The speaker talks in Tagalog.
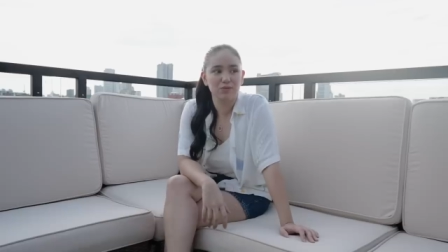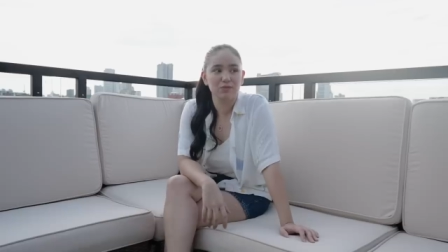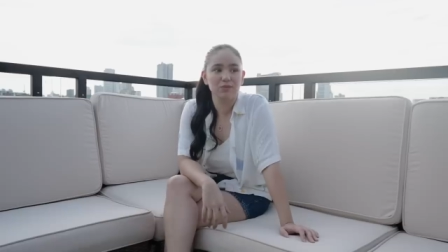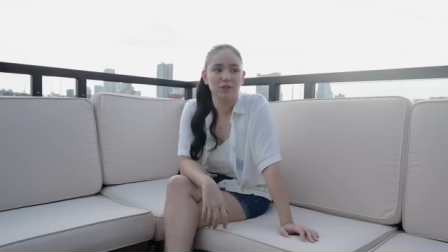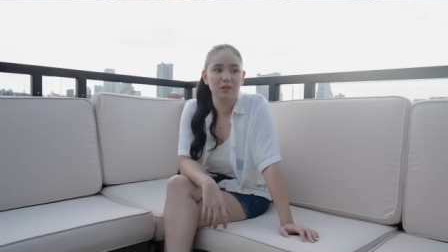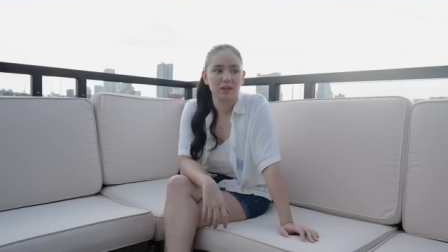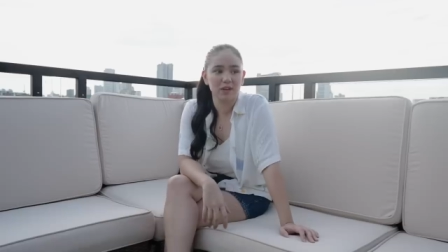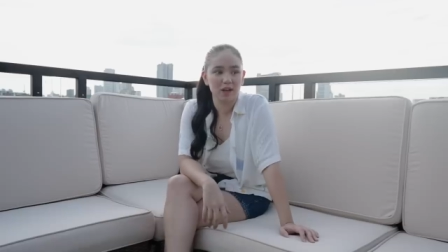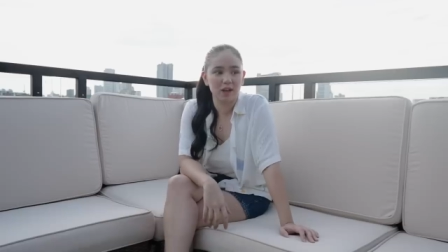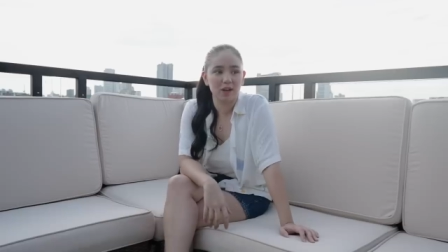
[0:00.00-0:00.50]
yung
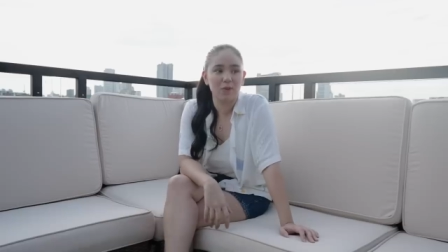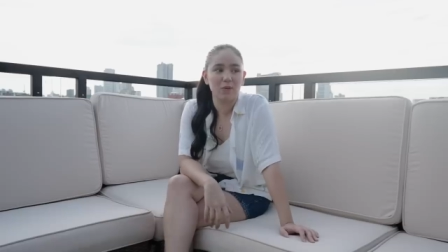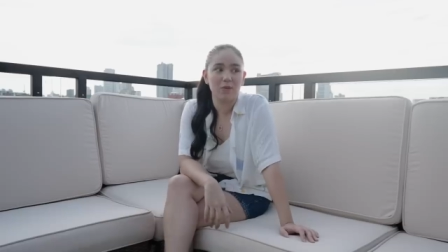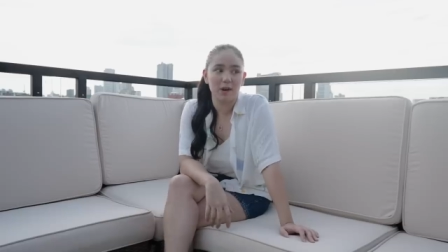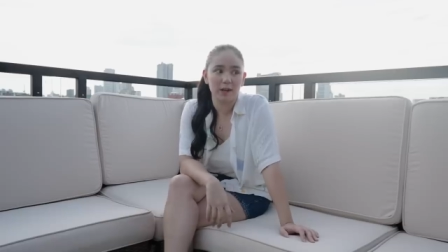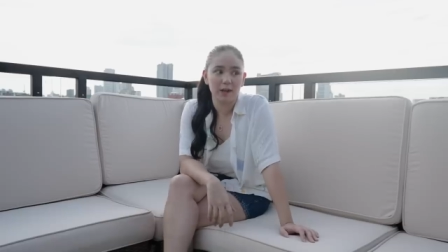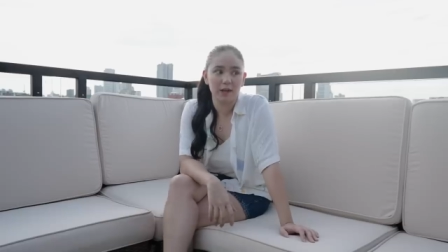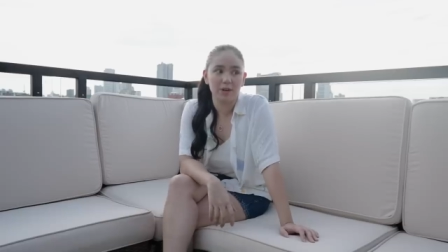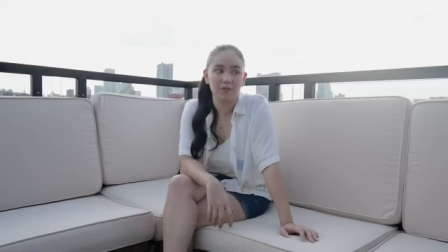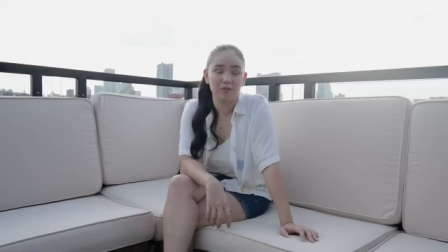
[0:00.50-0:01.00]

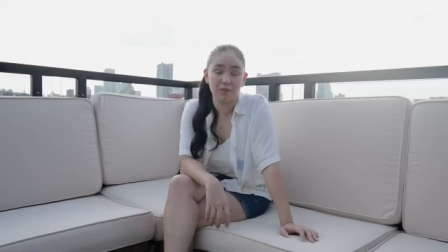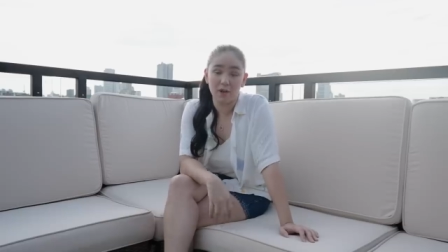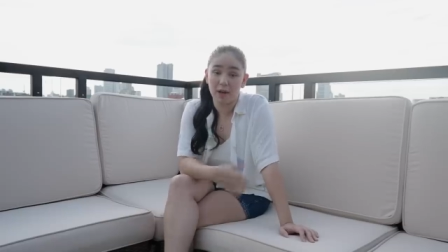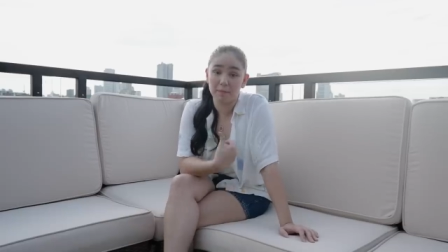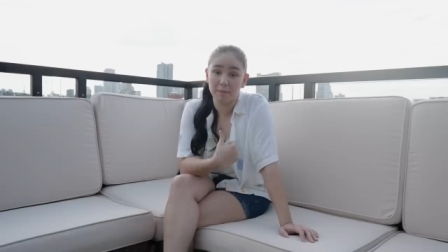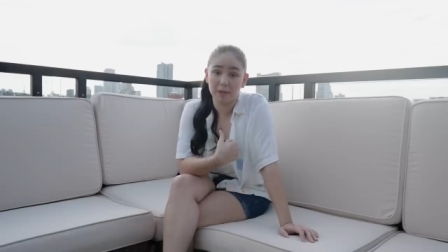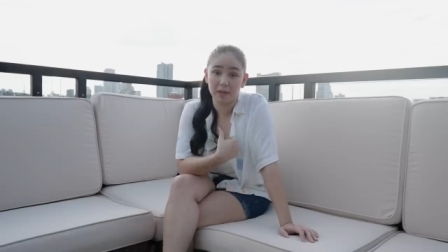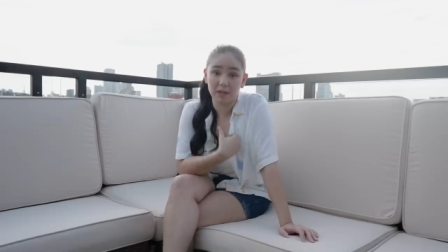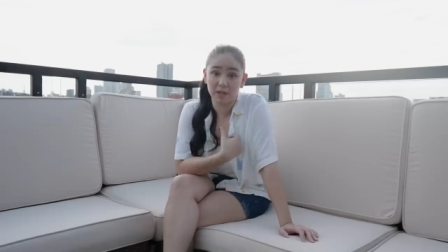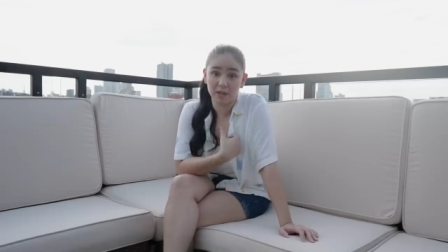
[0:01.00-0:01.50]
nagagawa ng
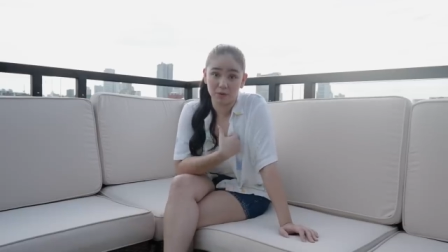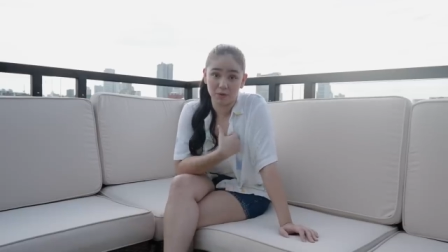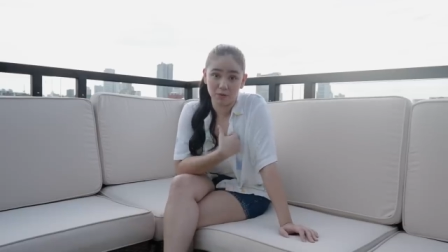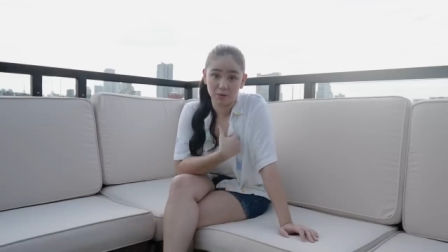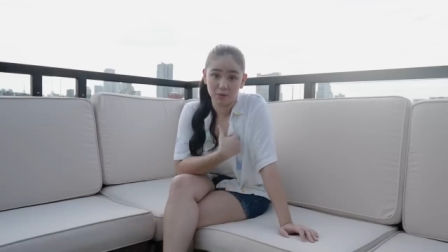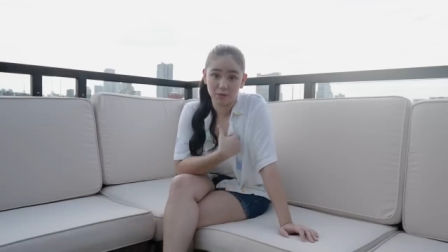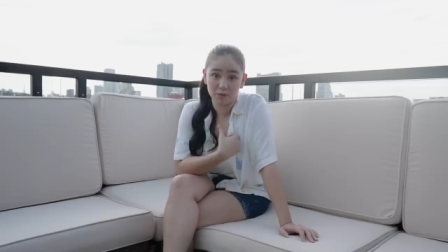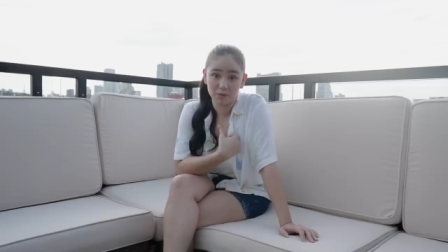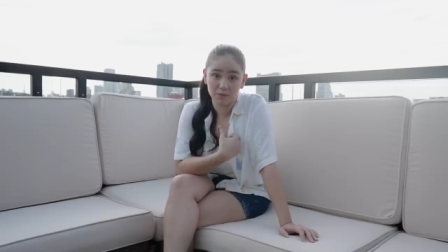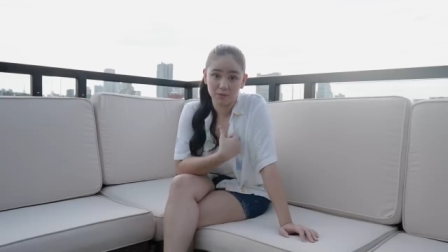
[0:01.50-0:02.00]
family
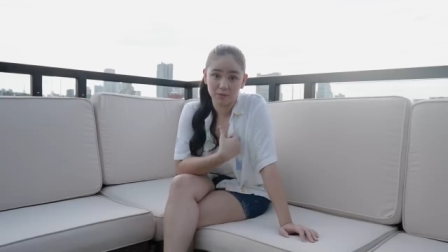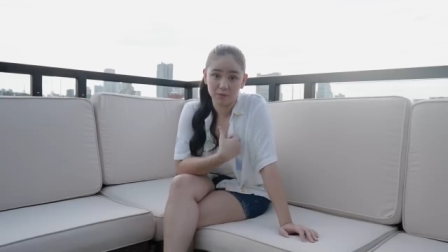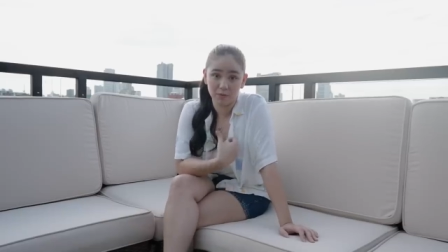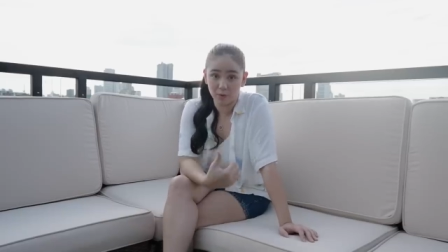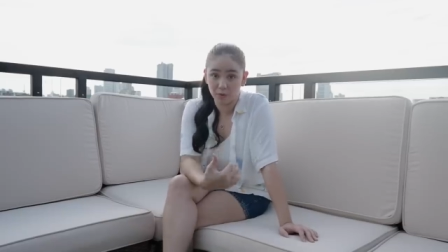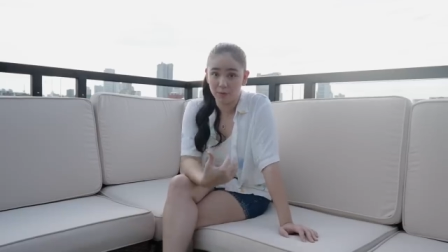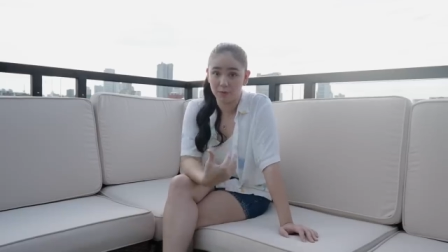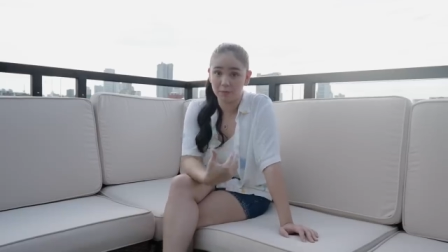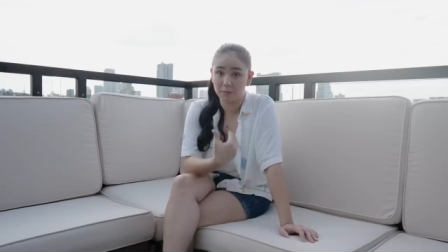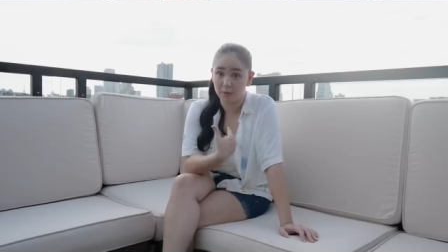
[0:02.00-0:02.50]
ko
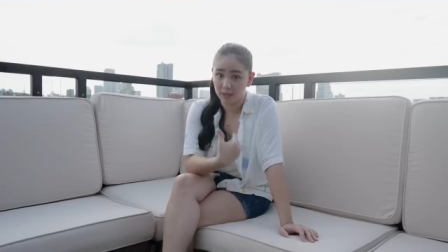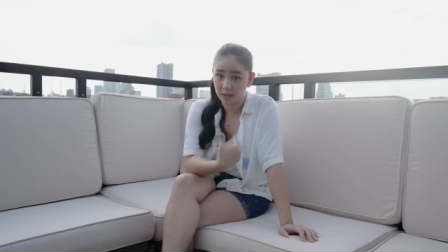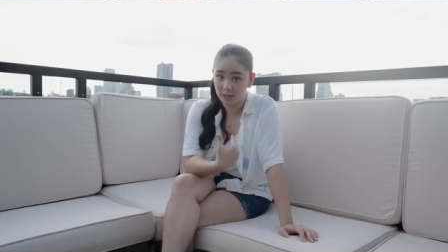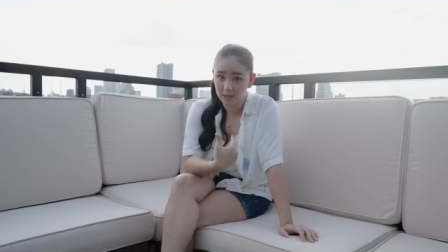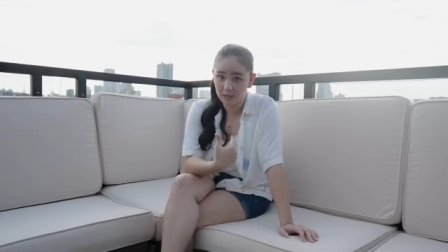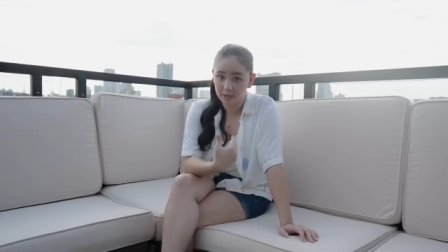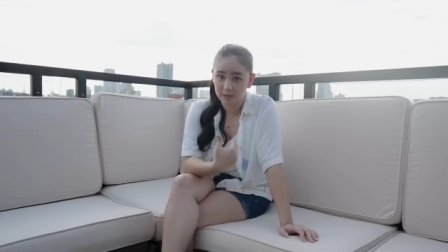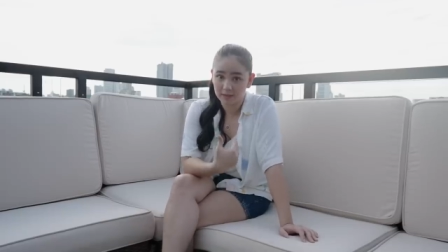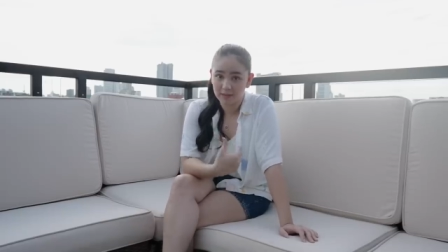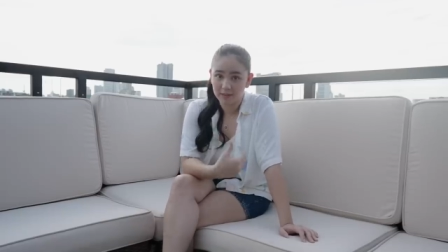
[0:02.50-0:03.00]
for me.
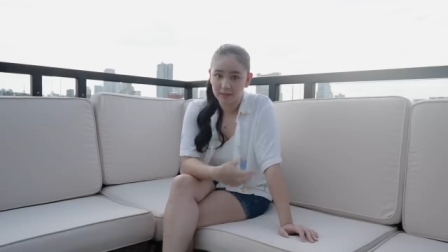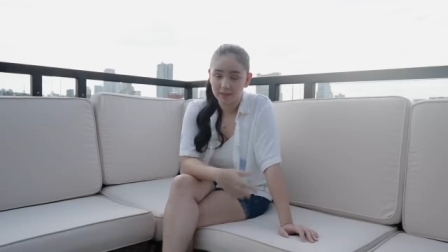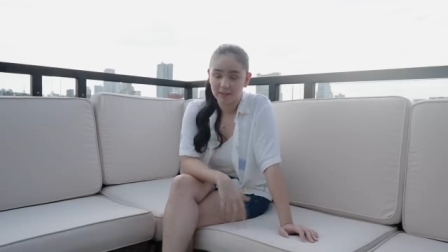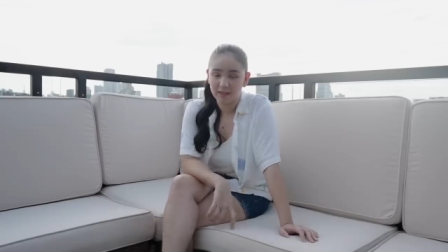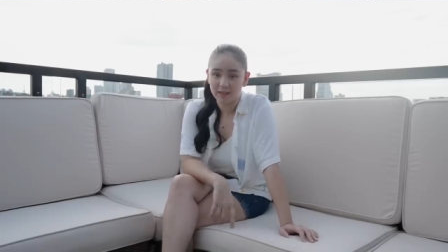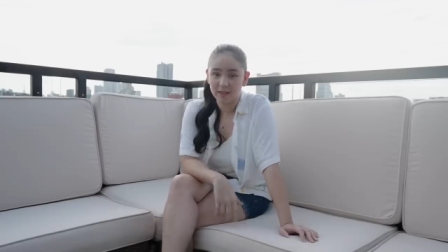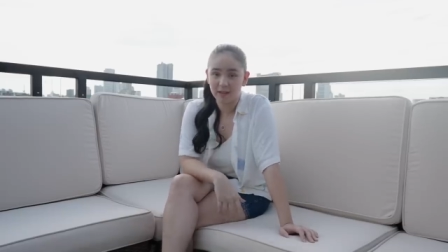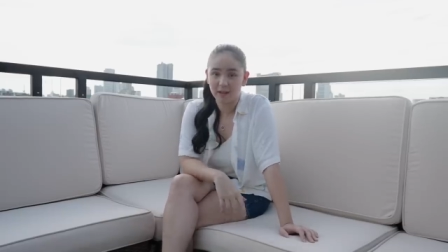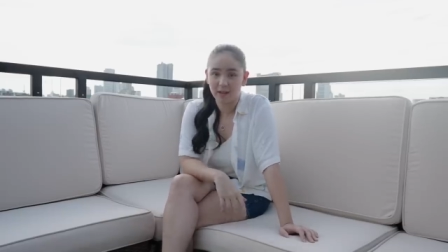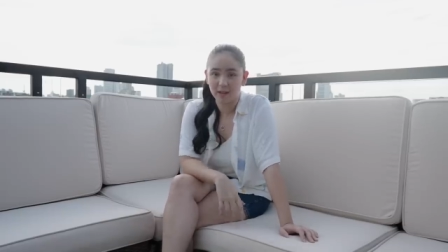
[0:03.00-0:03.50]
And